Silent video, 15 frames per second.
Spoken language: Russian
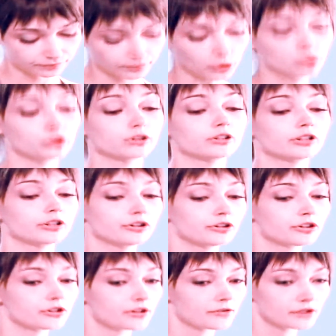Просто это
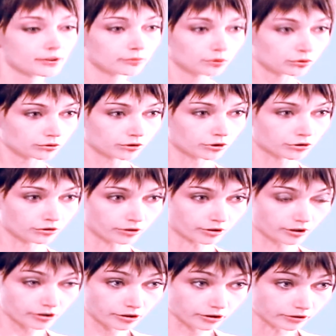не совсем то, на что я
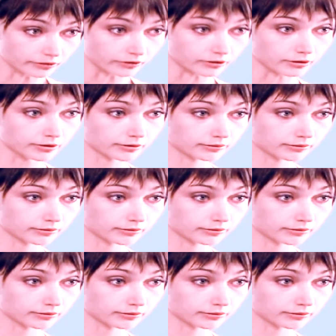рассчитывала.